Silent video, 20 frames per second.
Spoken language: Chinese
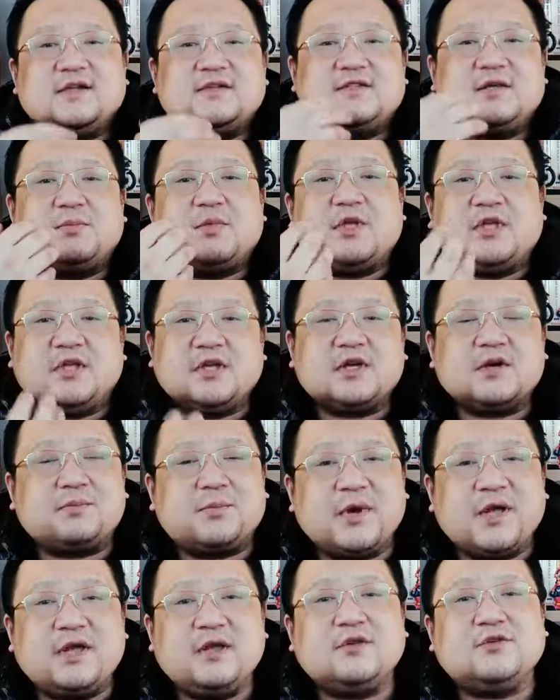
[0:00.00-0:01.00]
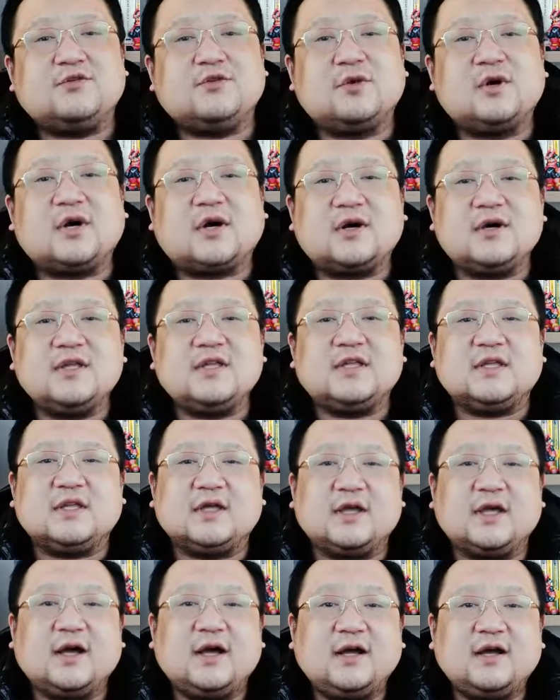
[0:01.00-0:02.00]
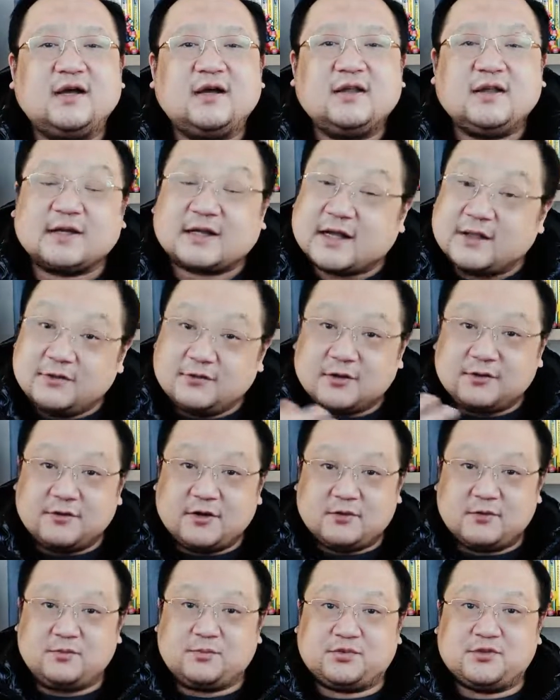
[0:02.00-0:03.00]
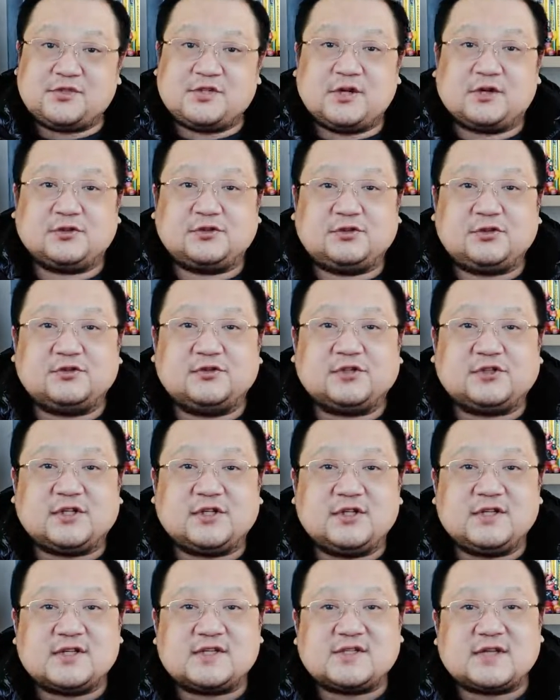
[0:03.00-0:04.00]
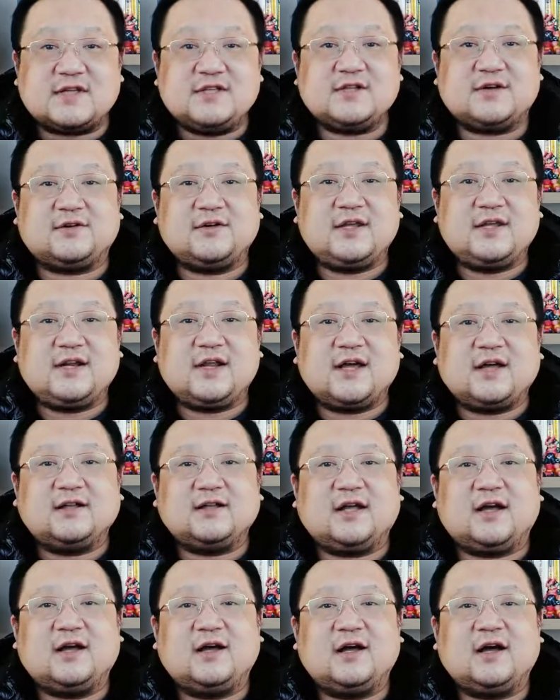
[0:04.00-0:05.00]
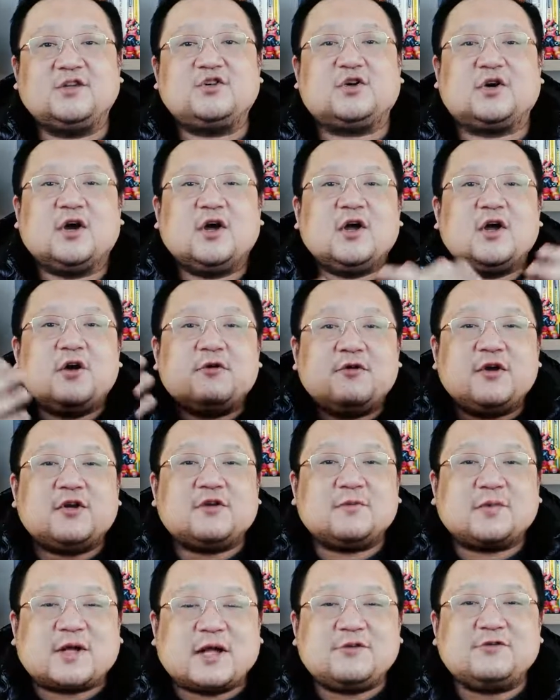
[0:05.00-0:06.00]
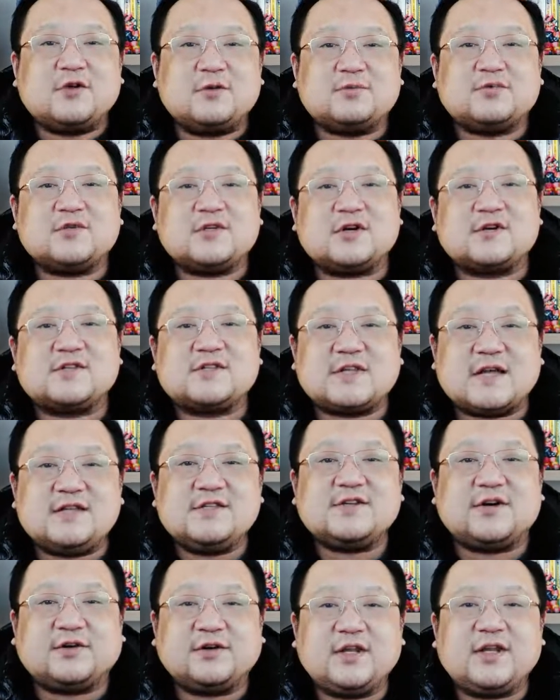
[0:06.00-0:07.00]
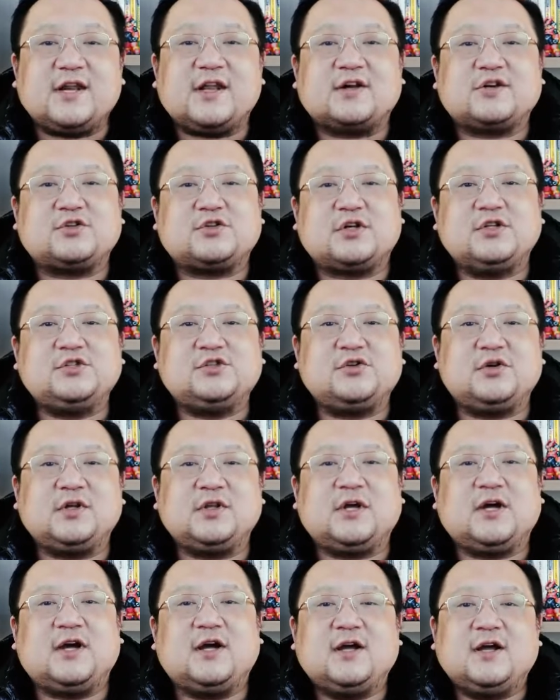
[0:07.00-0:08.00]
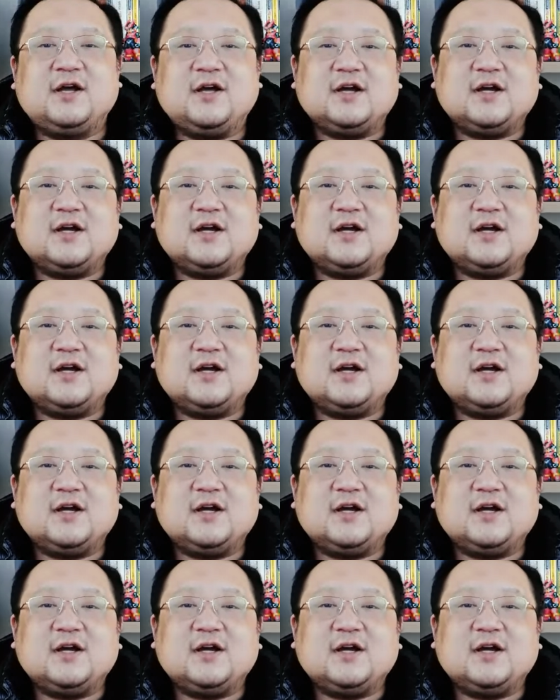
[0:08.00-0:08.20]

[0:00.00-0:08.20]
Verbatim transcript: 这么一个配角而已，他干脆为什么不叫众神的三角力量呢？啊，就是为什么干脆不叫三角力量传说呢？